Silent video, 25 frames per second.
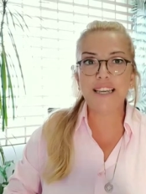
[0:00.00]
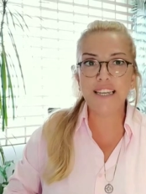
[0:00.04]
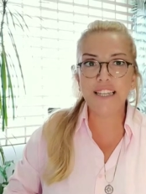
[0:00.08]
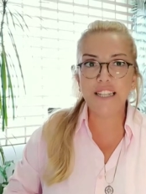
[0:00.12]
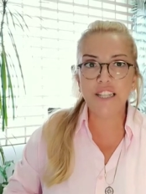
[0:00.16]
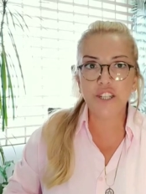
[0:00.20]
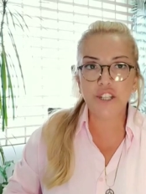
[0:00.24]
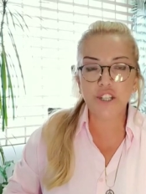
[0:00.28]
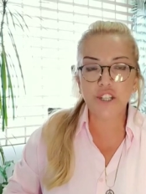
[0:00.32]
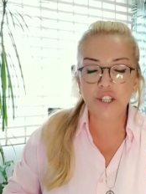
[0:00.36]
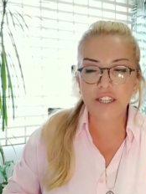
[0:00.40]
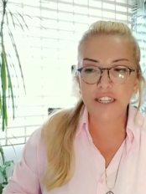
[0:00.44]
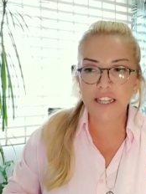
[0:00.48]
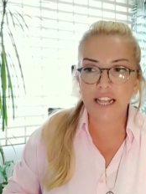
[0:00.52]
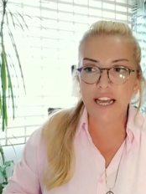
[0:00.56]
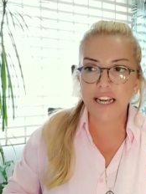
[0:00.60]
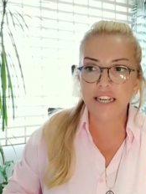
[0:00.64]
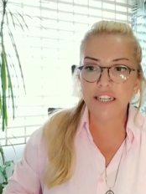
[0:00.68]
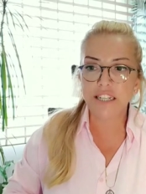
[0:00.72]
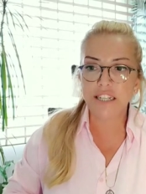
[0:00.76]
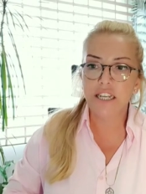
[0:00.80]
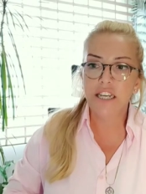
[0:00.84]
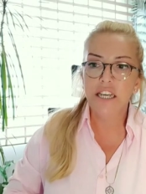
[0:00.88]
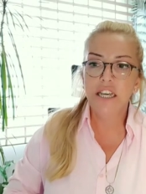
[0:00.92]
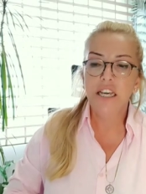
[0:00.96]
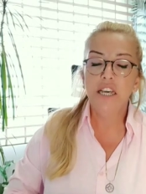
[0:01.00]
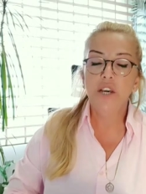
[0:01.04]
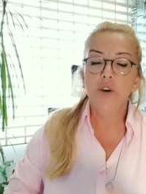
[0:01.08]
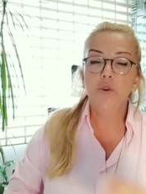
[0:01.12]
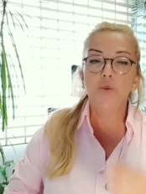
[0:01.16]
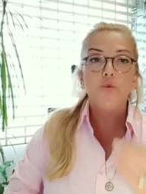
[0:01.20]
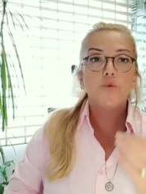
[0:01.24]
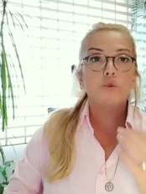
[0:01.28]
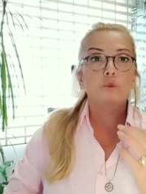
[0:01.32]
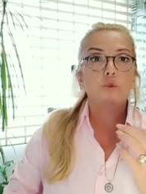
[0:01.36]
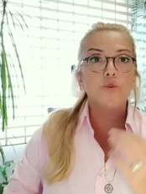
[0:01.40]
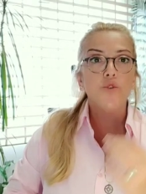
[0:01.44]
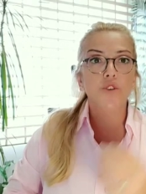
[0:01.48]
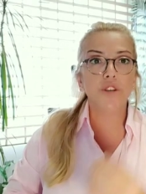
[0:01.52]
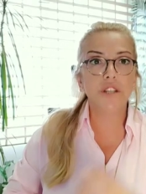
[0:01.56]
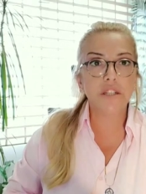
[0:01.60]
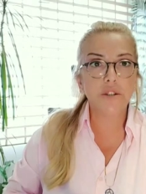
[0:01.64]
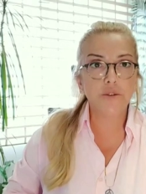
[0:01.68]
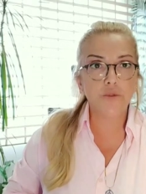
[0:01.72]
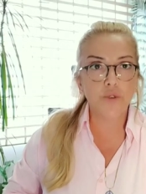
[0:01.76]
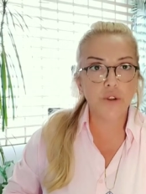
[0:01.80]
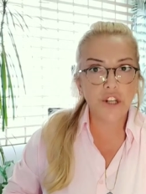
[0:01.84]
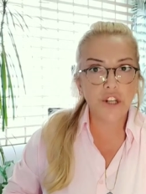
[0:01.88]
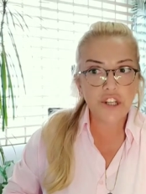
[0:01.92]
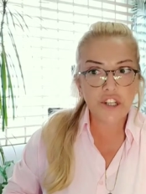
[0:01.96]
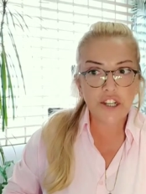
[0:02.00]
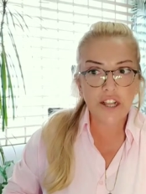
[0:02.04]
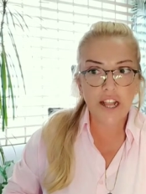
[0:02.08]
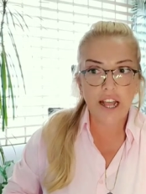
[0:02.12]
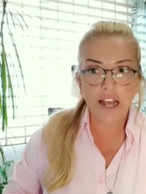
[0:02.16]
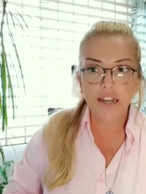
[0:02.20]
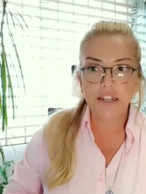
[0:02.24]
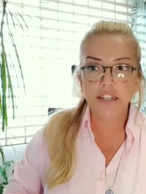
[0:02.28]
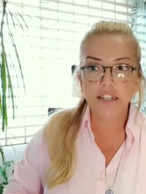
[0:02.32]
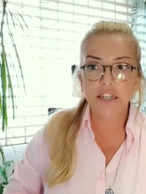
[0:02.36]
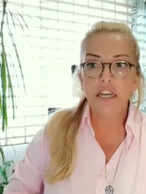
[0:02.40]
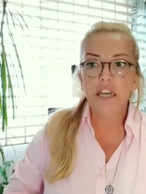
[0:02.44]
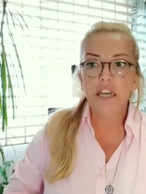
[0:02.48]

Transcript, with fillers: ilişkiler, hukuki süreçler,